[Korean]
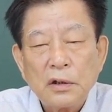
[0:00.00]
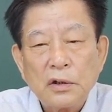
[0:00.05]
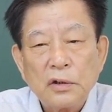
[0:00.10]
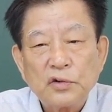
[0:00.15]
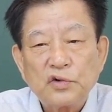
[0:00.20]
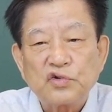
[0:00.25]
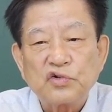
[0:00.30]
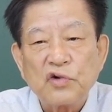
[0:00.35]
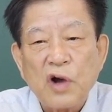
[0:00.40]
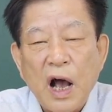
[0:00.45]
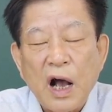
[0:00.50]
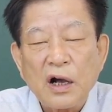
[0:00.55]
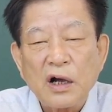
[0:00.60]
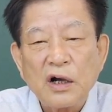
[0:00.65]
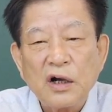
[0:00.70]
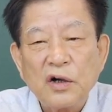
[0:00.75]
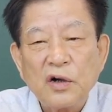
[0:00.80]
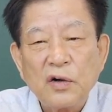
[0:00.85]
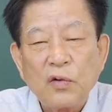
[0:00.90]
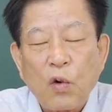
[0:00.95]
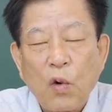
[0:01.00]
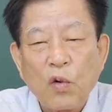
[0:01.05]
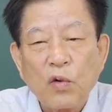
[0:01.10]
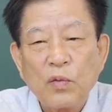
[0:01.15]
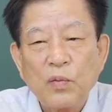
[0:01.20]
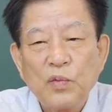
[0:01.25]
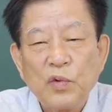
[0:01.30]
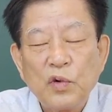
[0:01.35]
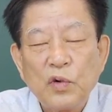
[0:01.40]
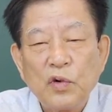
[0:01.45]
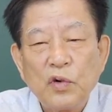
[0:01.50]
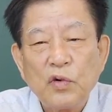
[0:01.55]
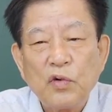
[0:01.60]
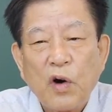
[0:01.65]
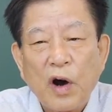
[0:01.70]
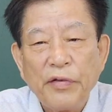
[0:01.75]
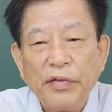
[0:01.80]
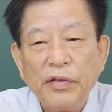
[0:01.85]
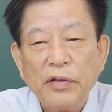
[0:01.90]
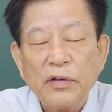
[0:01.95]

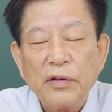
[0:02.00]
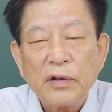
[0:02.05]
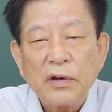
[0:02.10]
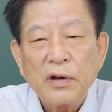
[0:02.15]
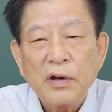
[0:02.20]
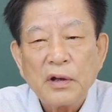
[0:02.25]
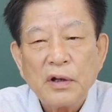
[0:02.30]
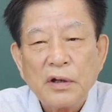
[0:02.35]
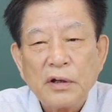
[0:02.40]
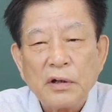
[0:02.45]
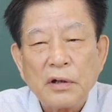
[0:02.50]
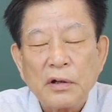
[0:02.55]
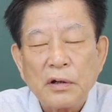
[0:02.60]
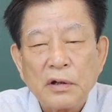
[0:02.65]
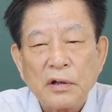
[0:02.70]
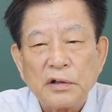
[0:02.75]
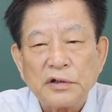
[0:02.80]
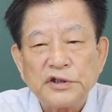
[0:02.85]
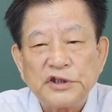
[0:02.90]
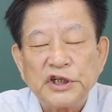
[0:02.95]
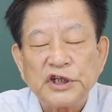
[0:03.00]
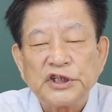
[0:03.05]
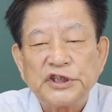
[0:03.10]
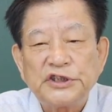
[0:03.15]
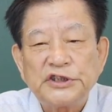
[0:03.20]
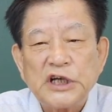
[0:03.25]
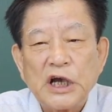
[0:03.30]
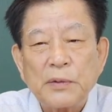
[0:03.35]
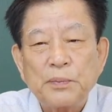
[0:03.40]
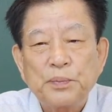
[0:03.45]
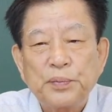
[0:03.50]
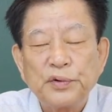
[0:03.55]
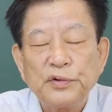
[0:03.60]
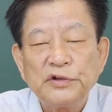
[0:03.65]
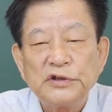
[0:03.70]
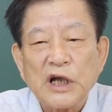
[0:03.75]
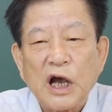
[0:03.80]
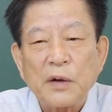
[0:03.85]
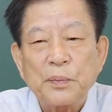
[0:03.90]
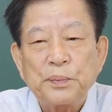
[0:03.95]
중앙공무원
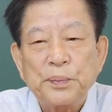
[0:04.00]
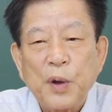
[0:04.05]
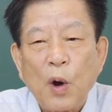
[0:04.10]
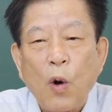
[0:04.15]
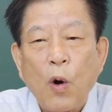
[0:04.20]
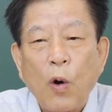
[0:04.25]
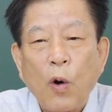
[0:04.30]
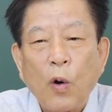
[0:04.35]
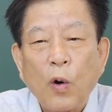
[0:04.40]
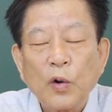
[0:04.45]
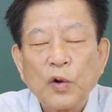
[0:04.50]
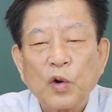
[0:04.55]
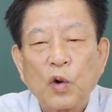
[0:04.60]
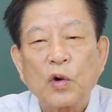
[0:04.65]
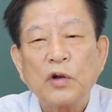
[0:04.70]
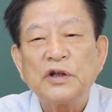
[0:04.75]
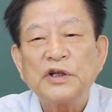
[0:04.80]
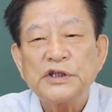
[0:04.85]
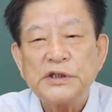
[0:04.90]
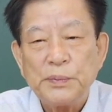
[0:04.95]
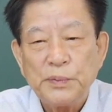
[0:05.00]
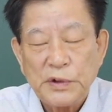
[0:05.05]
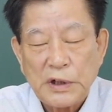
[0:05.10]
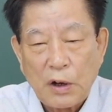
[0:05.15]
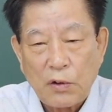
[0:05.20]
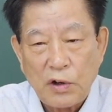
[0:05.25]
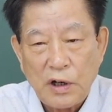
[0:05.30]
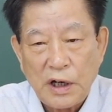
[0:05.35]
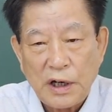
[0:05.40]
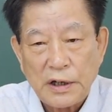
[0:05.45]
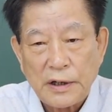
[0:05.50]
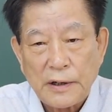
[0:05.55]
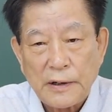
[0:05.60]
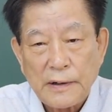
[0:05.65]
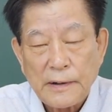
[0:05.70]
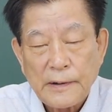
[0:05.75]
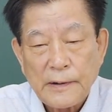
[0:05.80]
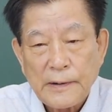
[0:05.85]
직책분장표, 이런 뜻입니다. 원래는